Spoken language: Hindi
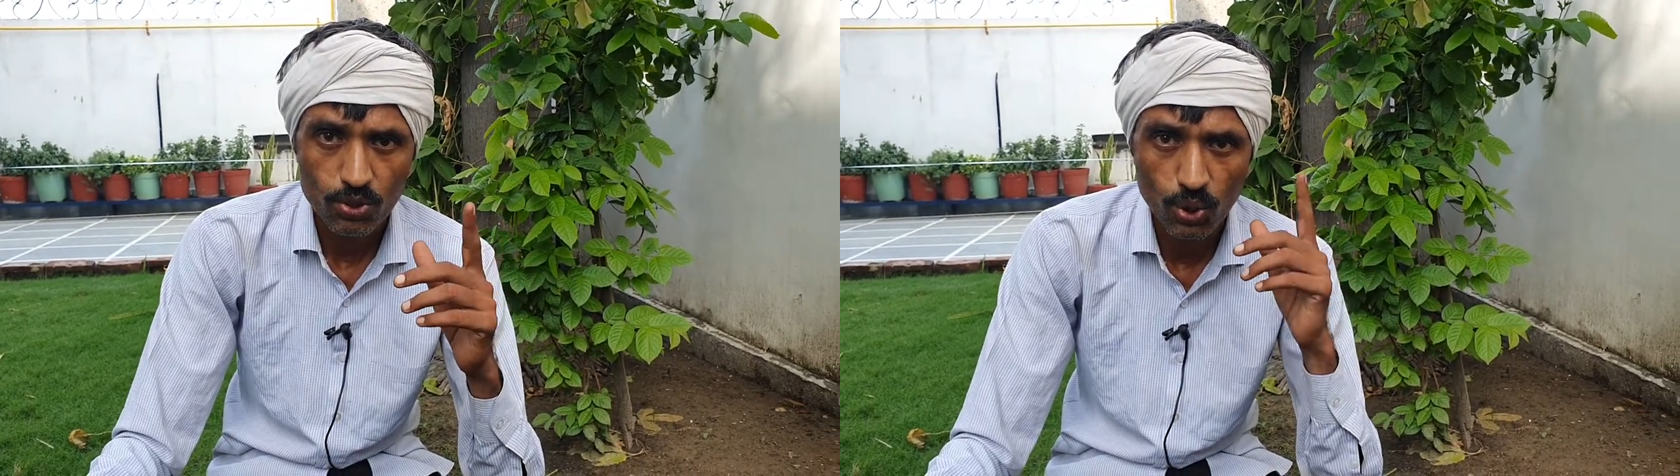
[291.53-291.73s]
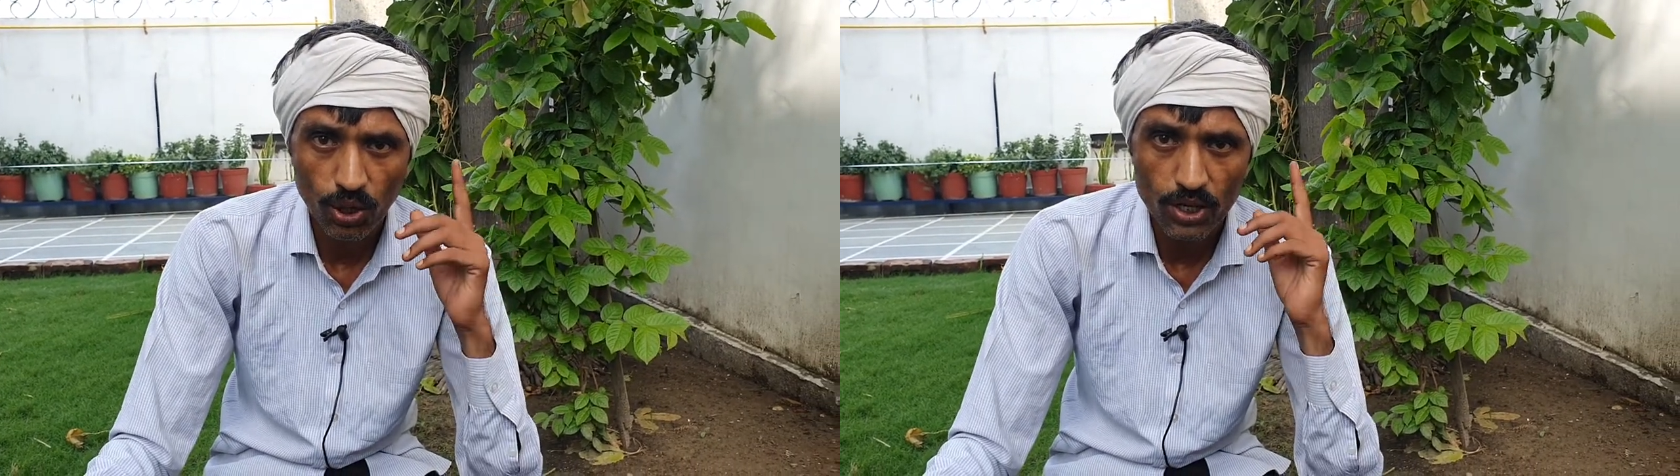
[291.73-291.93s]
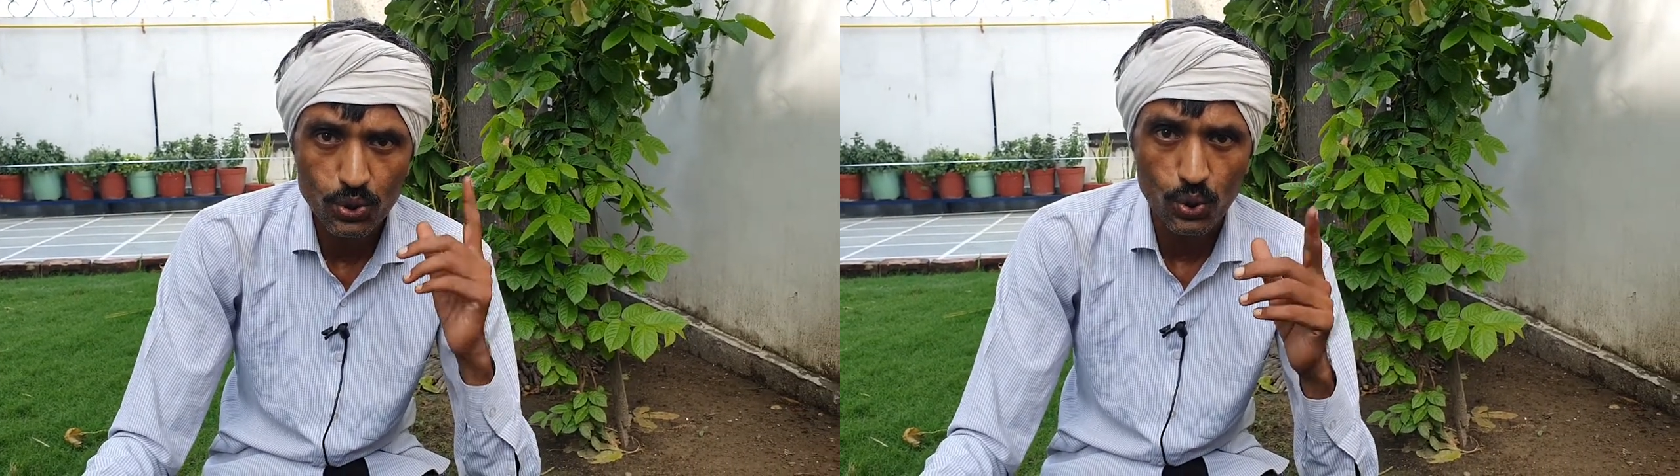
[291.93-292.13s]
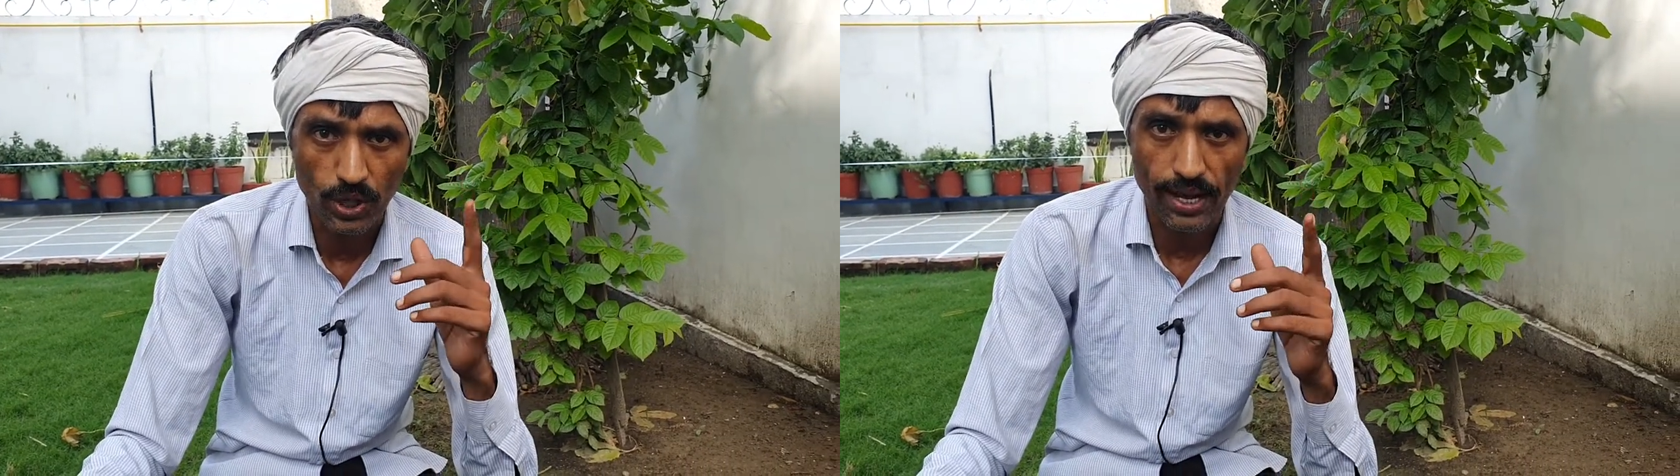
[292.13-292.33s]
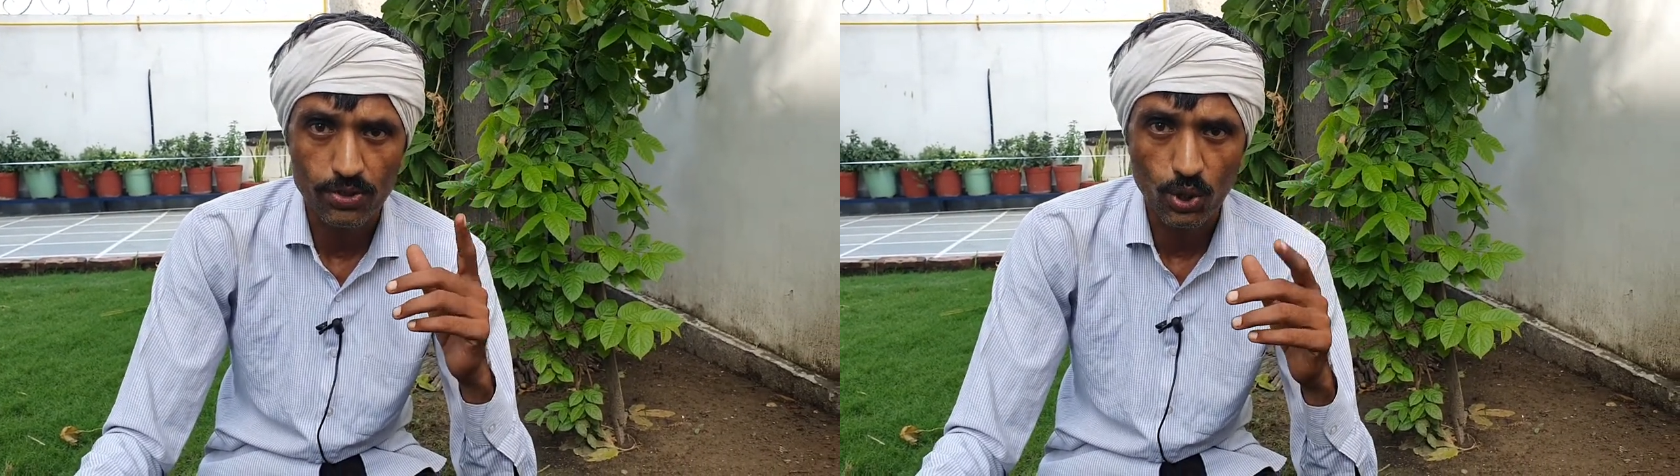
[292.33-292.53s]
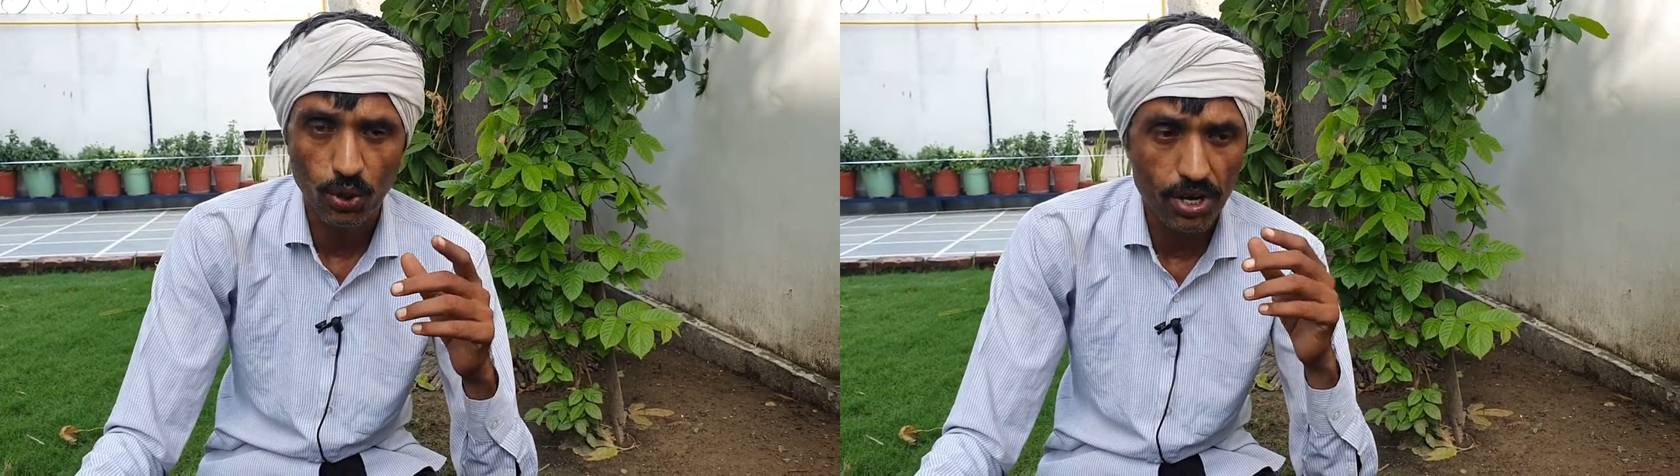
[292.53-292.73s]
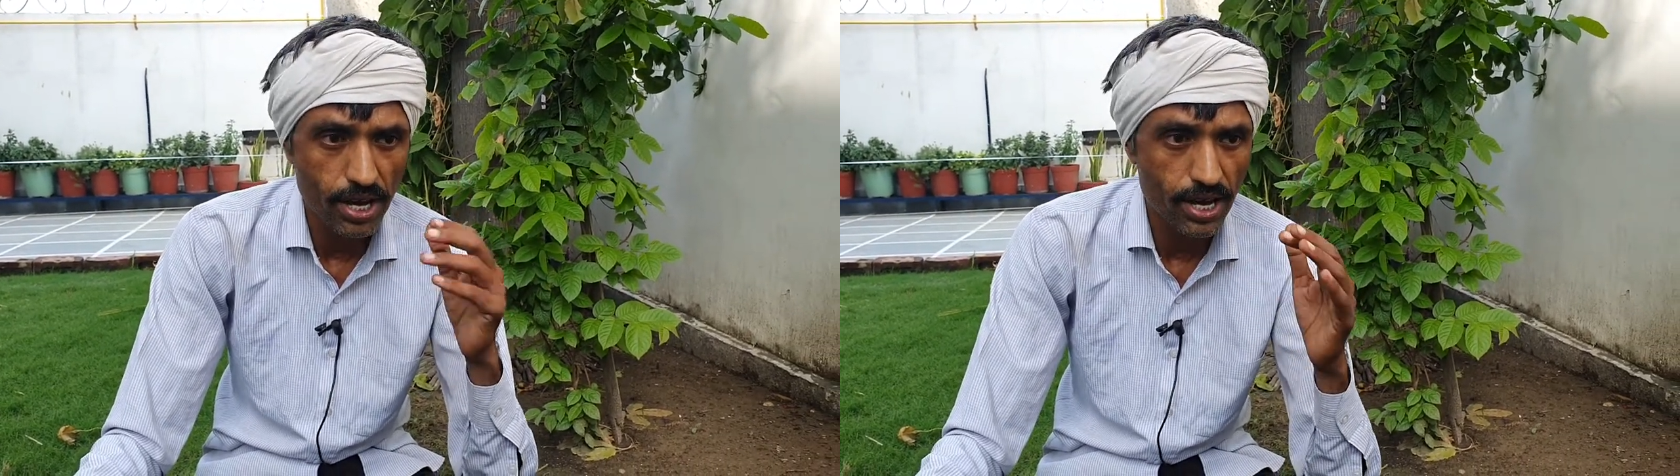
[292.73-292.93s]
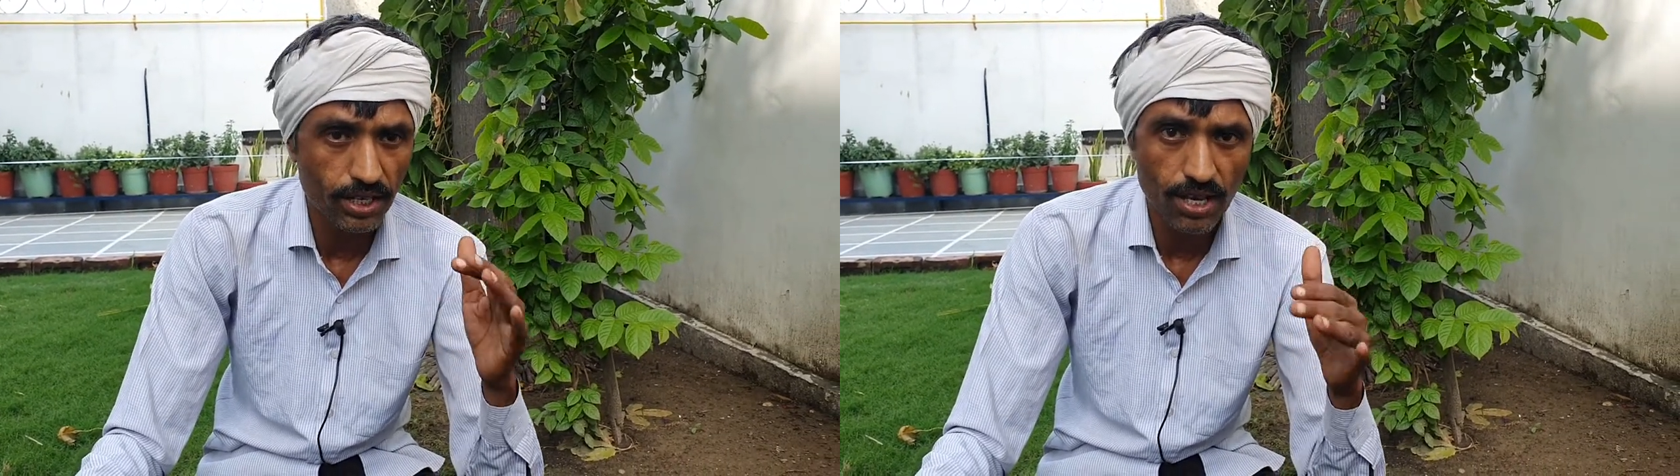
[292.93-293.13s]
जो अचूक है जो
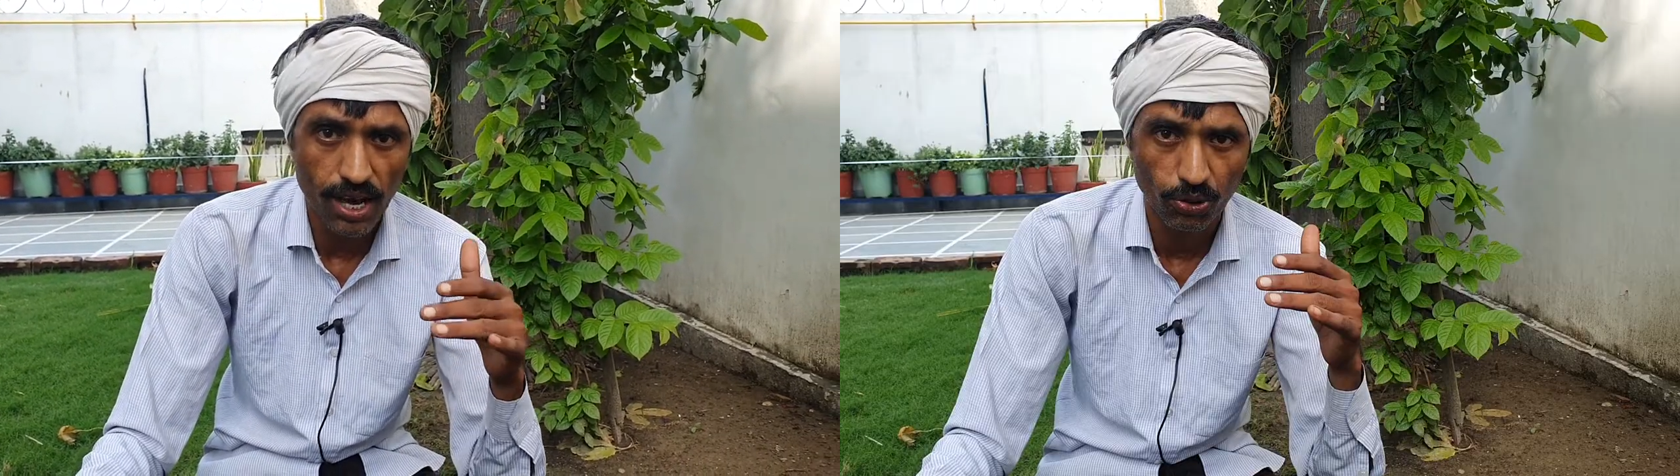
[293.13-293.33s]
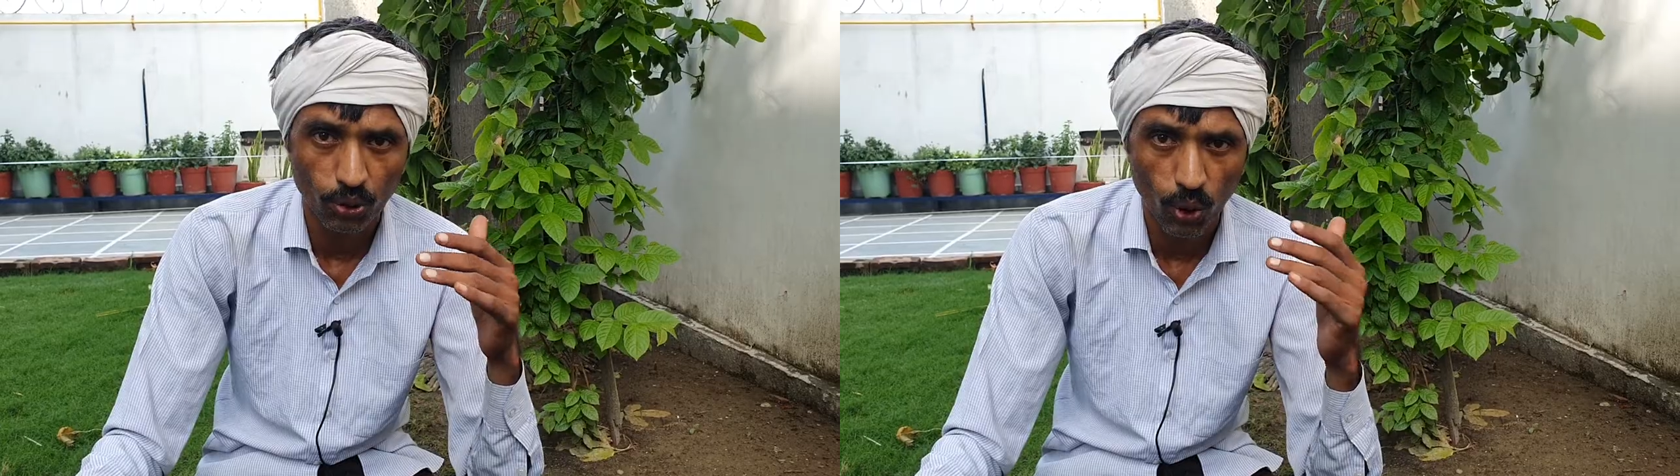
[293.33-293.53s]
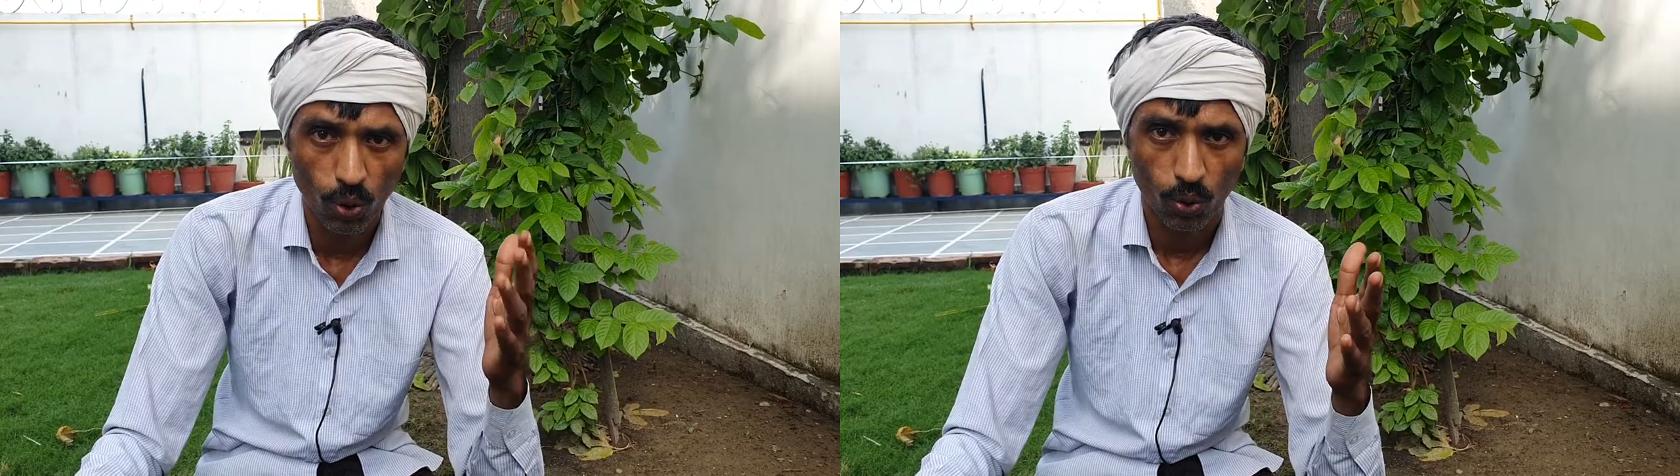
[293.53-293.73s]
एक या दो